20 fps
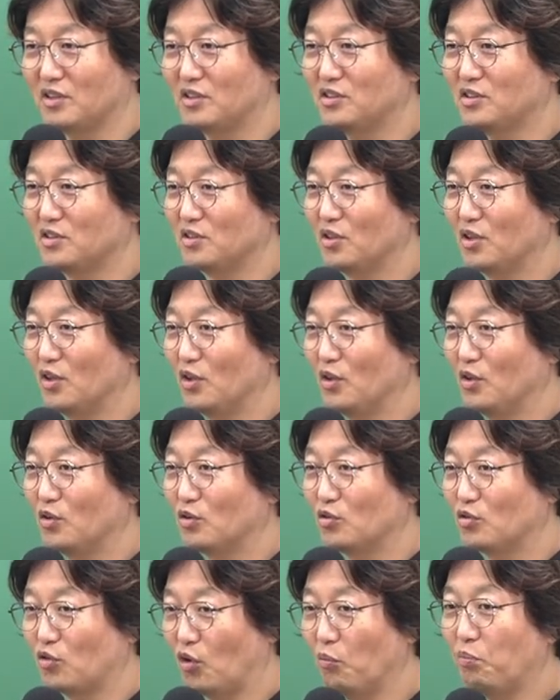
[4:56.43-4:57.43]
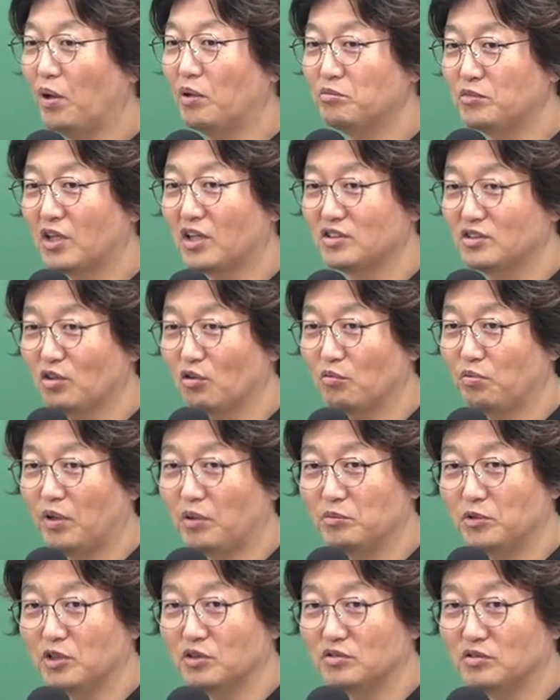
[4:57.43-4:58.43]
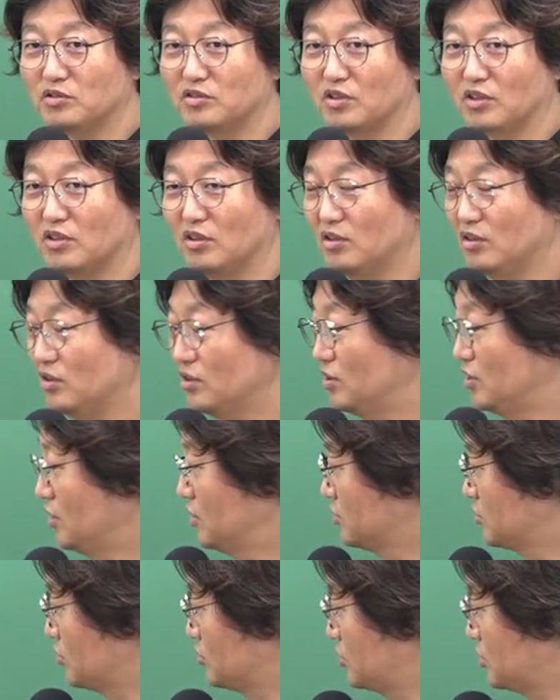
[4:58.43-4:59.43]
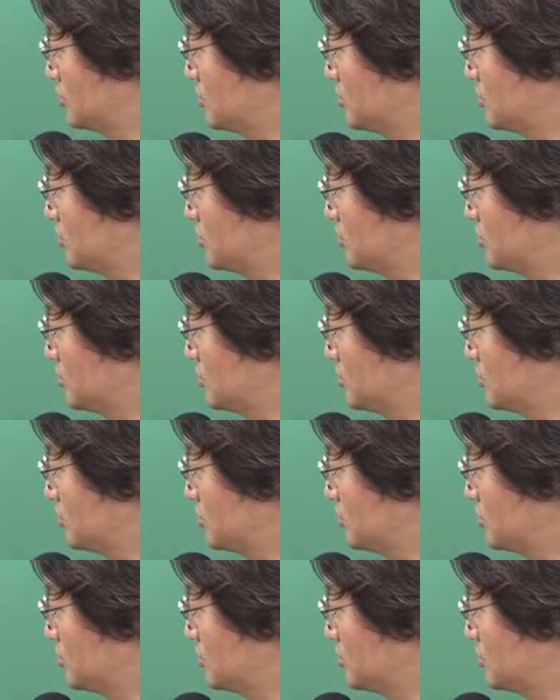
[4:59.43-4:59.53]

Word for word: 하여튼, 곱하면 되겠죠? 곱하면. 그죠? 그래서